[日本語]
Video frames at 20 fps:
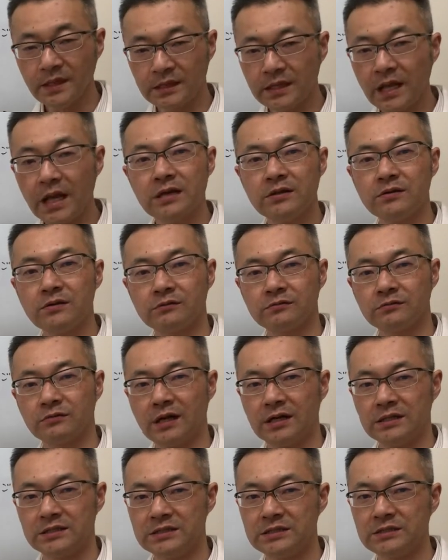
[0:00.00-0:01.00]
体力と
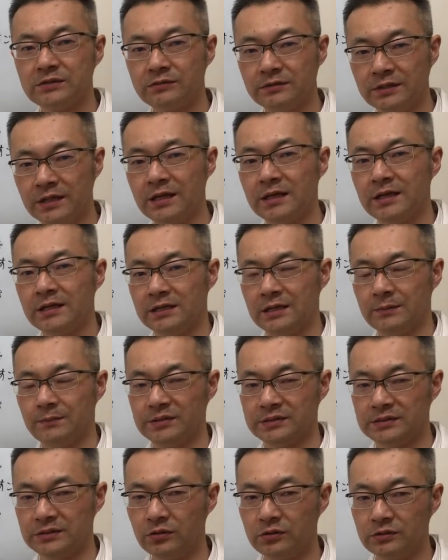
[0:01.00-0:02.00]
か血をねやっ
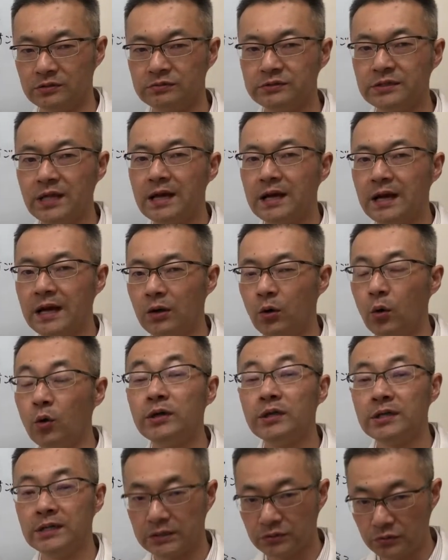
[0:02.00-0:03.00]
ぱし普段から
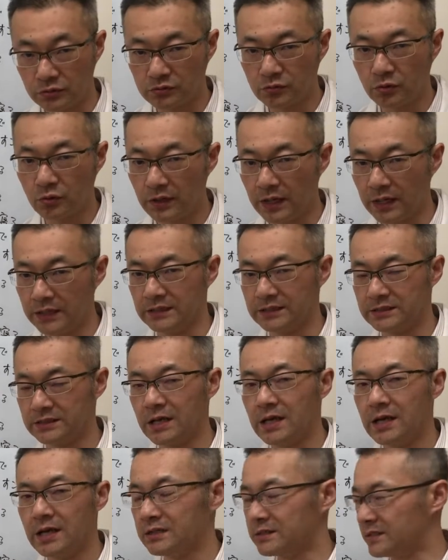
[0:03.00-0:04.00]
補っておく方がいいです
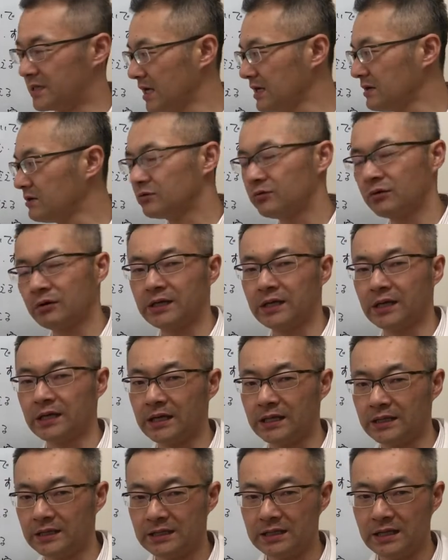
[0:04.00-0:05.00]
生理の時だ
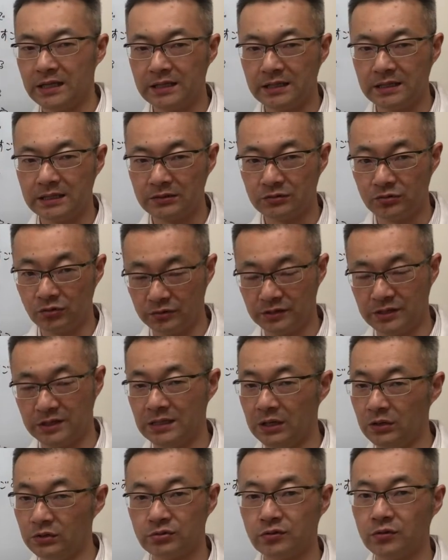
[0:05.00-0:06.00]
けで飲んで
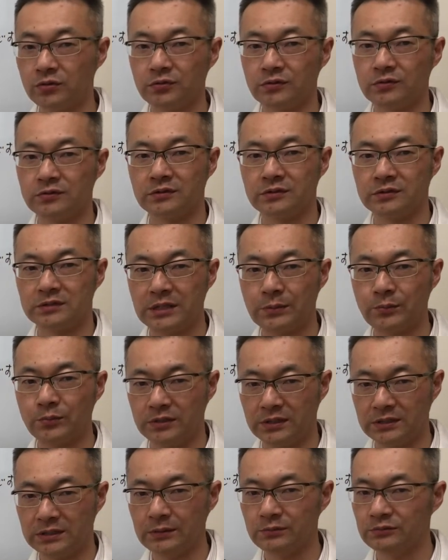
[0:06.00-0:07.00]
治そうとして
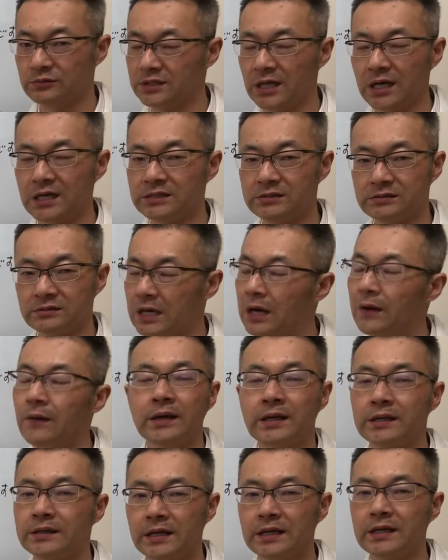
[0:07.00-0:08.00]
もね多分体質変
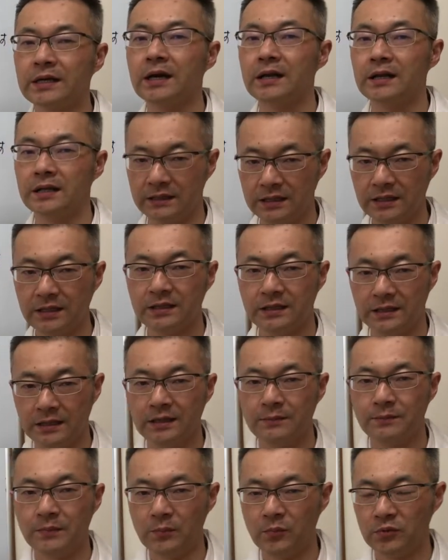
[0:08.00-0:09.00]
わらないからね
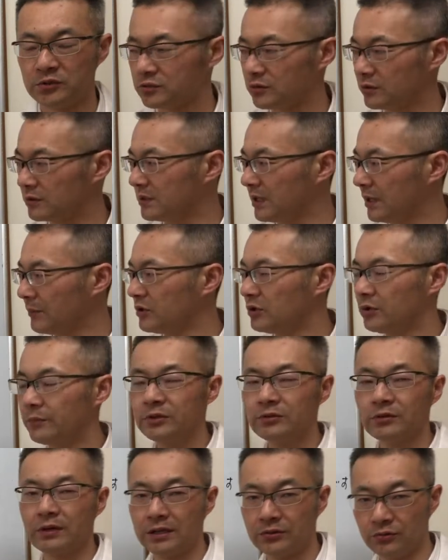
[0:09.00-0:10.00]
もちろん痛み止
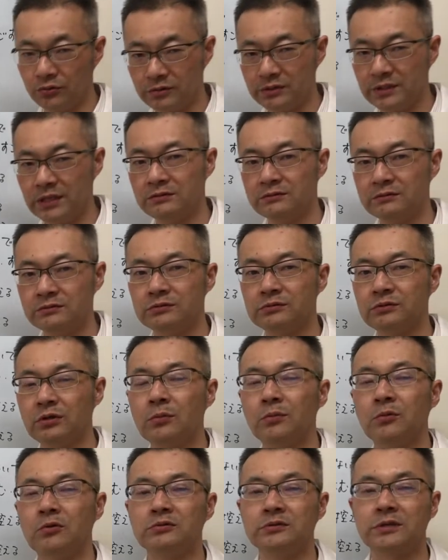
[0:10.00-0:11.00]
めとか飲んでると
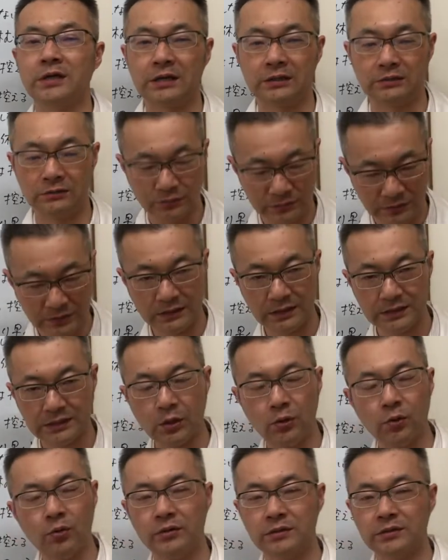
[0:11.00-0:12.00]
思うんやけど飲んでる
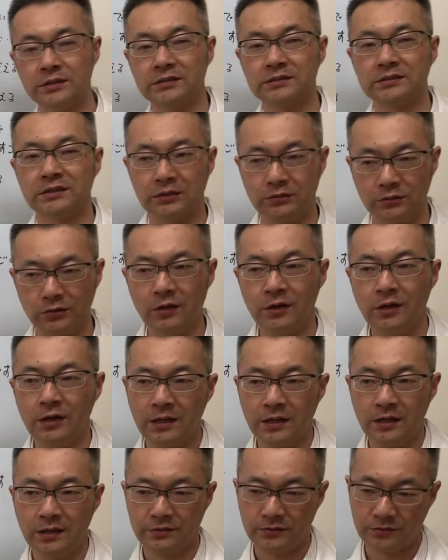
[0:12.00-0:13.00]
方多いんですけど
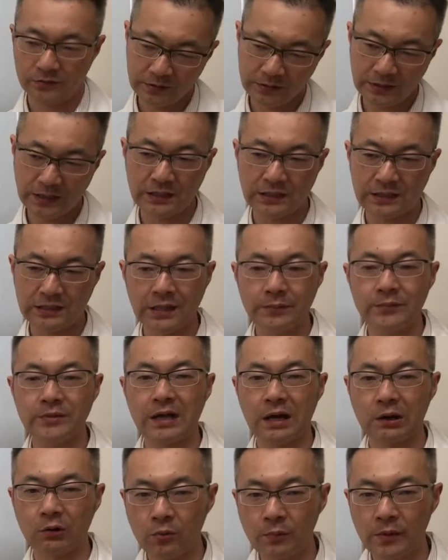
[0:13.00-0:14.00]
飲んで痛み
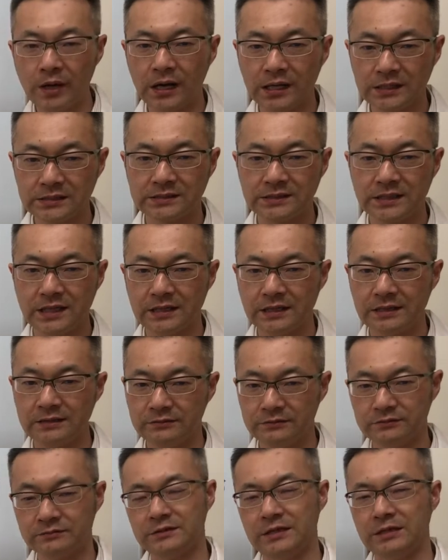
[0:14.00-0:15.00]
がごまかしてい
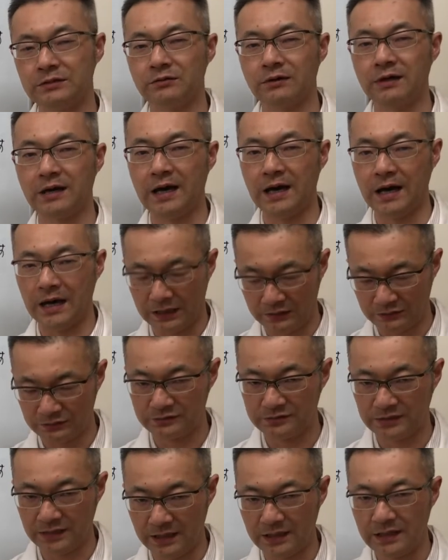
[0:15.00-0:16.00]
るっていうのがある
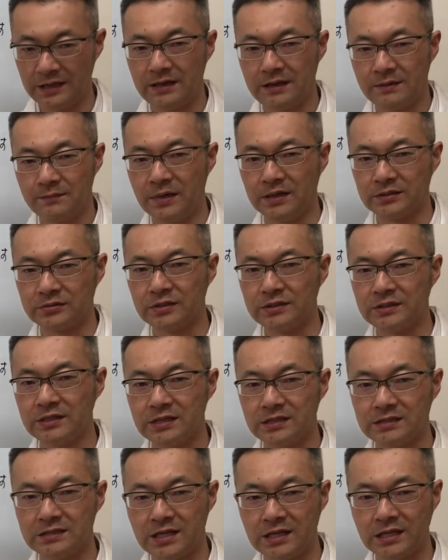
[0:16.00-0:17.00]
んでまあそれ
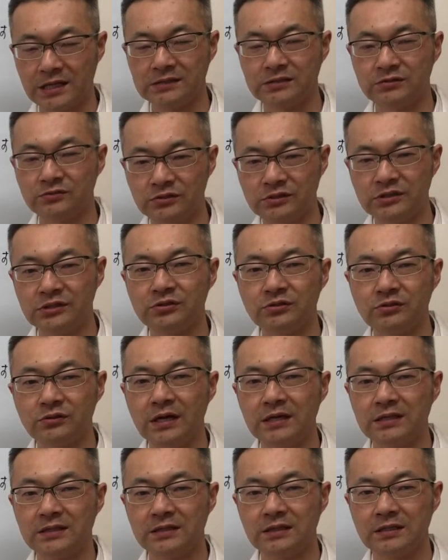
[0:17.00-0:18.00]
で生活の支障
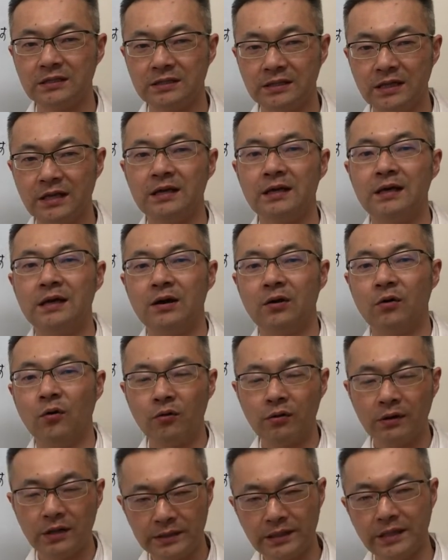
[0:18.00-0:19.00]
がね
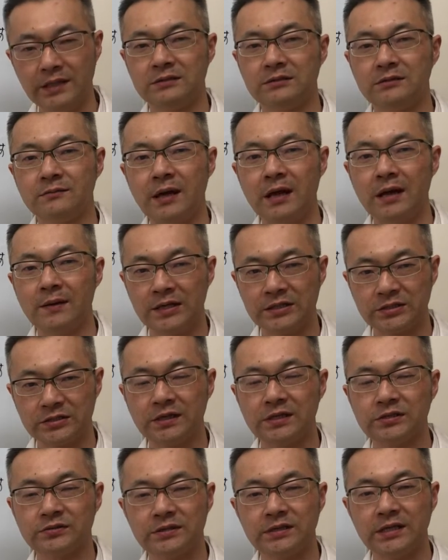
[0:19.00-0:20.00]
起こらないっていう場合はそ
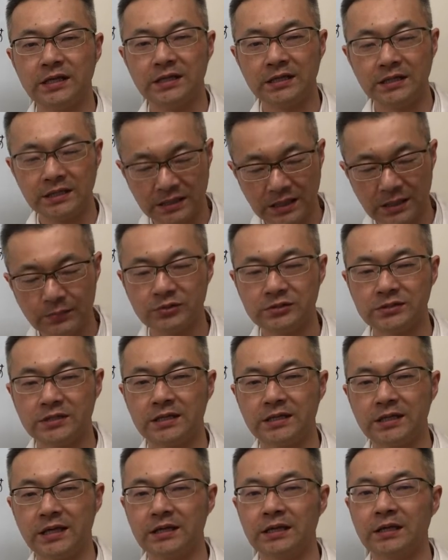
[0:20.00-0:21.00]
れはそれでいいんかもし
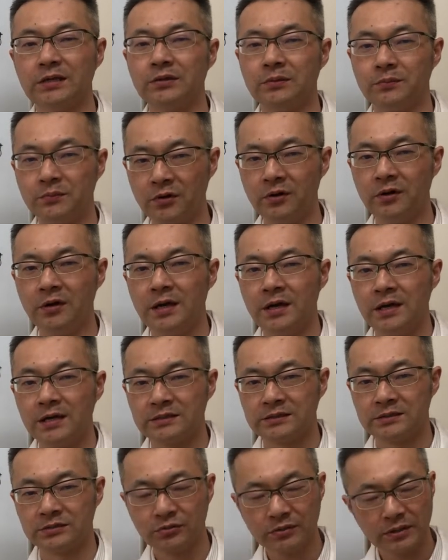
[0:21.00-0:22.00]
れないけども
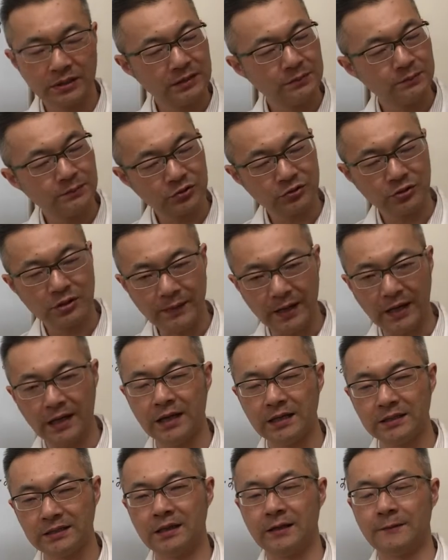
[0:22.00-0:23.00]
それそればっ
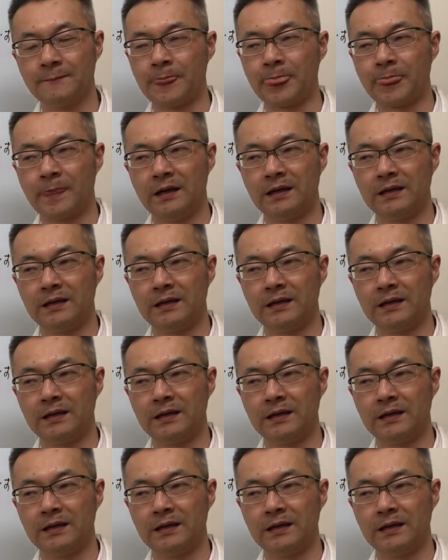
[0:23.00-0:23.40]
かりね